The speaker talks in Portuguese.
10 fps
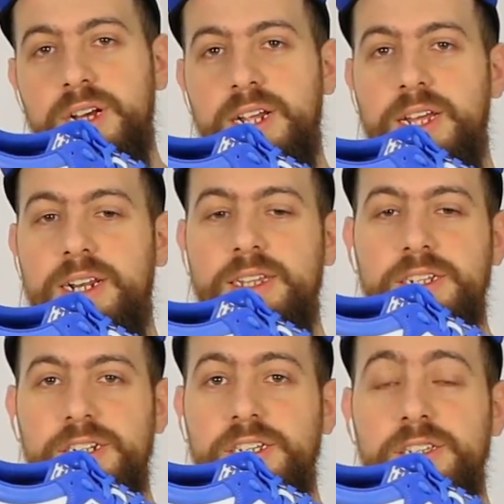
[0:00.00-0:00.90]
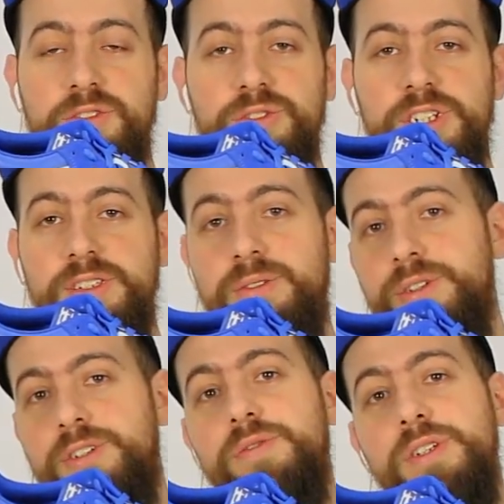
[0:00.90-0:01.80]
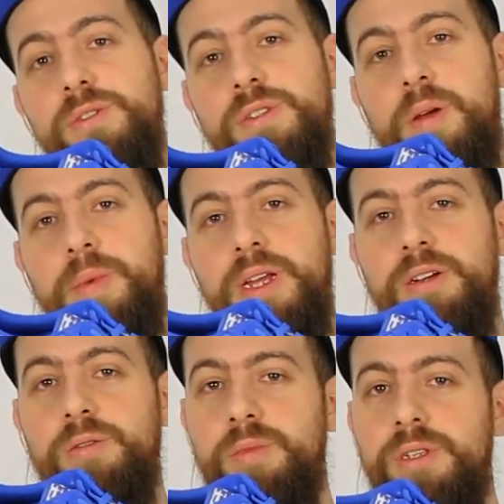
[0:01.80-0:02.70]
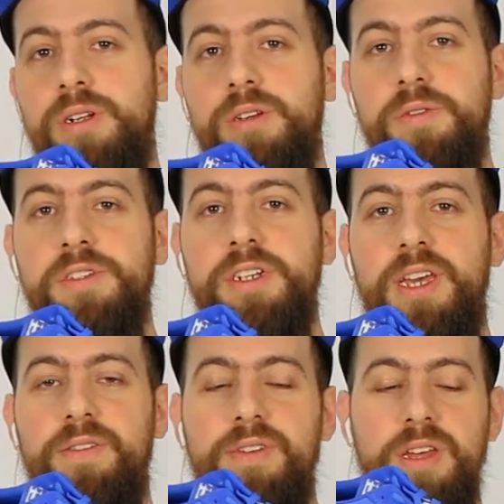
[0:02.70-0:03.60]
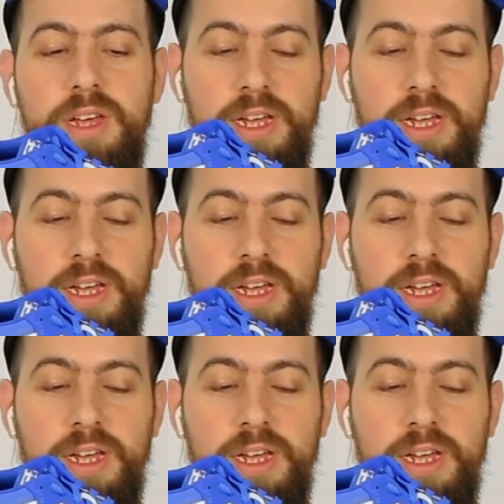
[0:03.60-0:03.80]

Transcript: galera, deixa aqui sugestões de vídeo também de algum modelo que você quer ver,